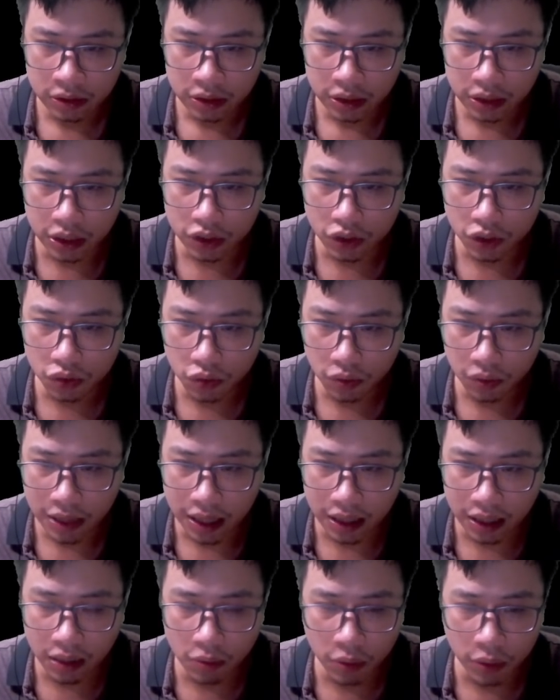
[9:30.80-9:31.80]
thì cho dù là
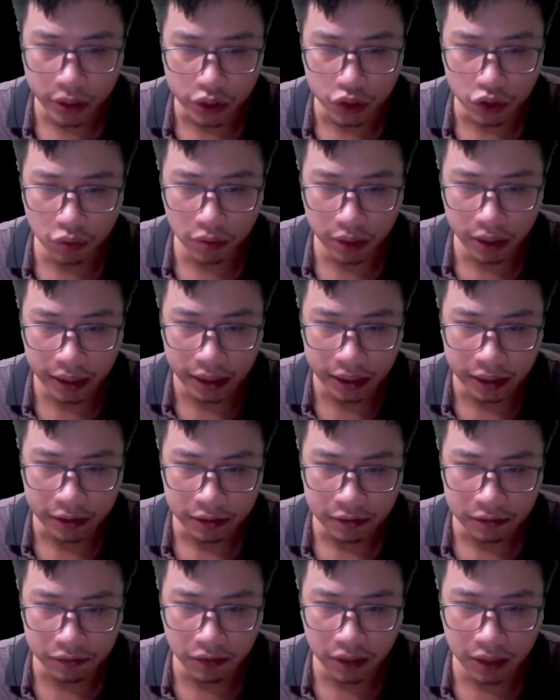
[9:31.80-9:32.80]
không huyền trung kỳ,
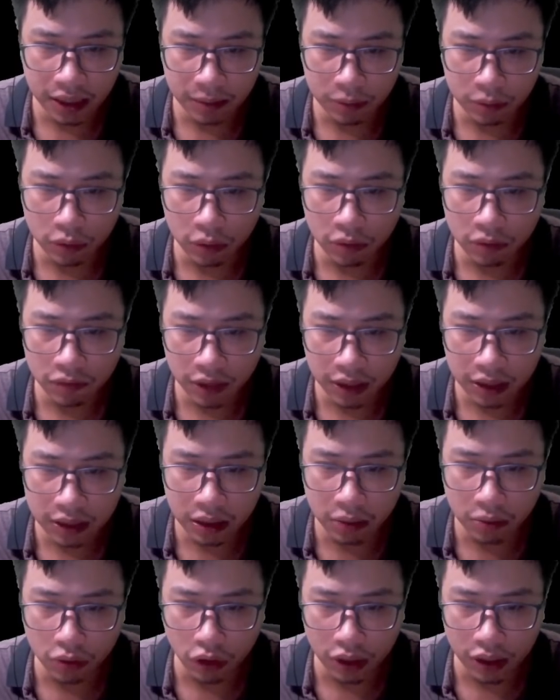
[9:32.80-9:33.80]
Vương Lâm cũng vẫn
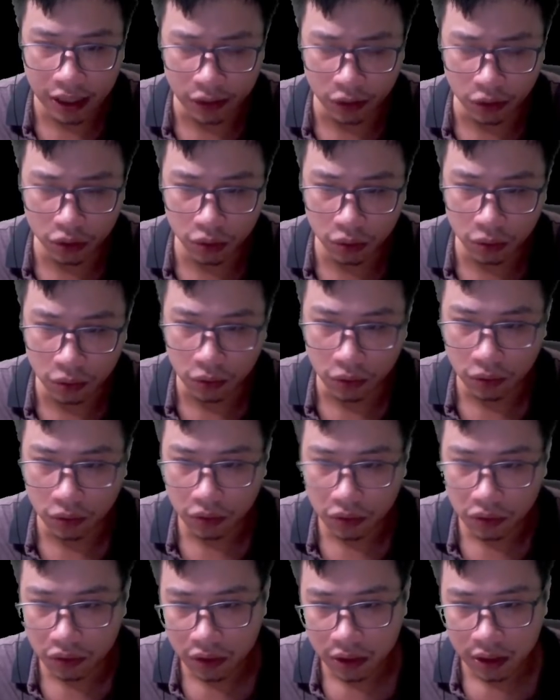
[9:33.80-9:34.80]
không coi là đối thủ.
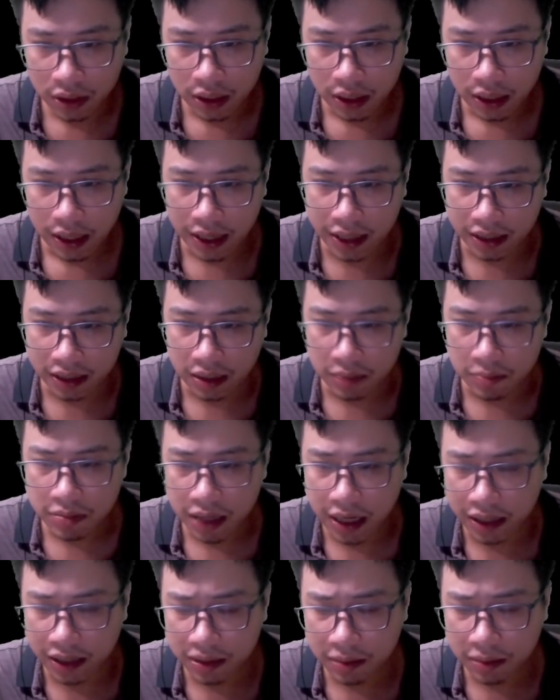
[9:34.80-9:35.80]

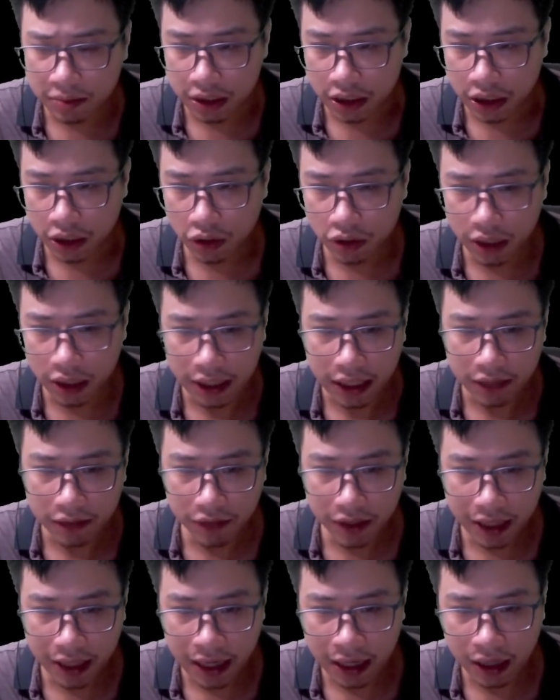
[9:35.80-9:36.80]
Hắn thậm chí có thể đánh
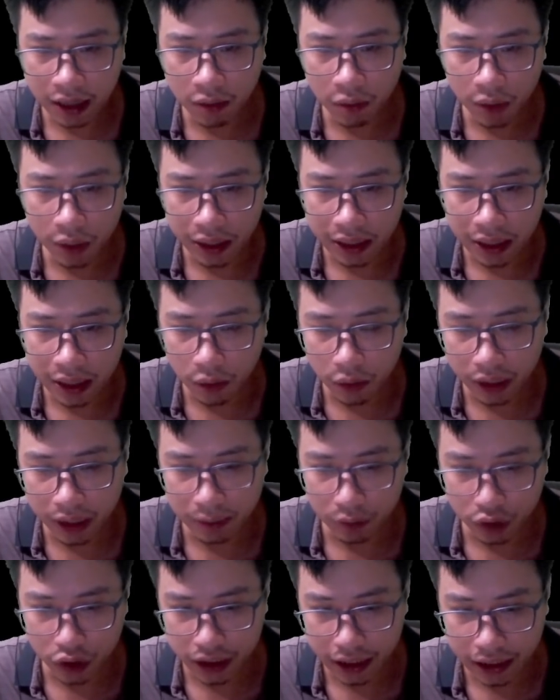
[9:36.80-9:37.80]
với cả không huyền hậu kỳ
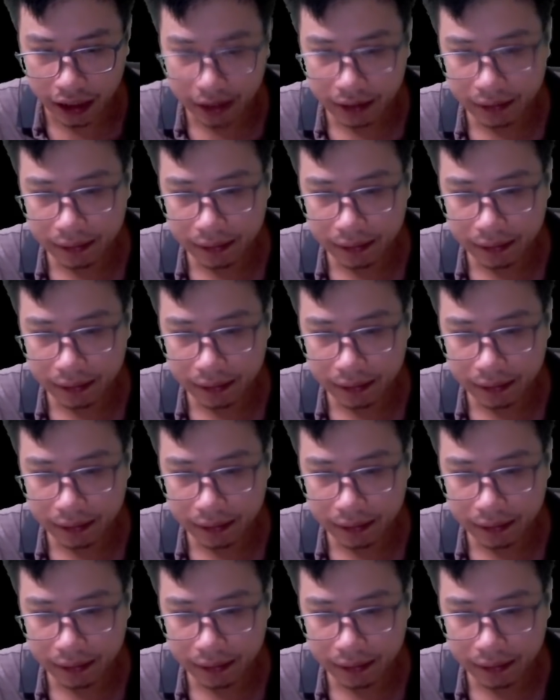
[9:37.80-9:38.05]
một trận.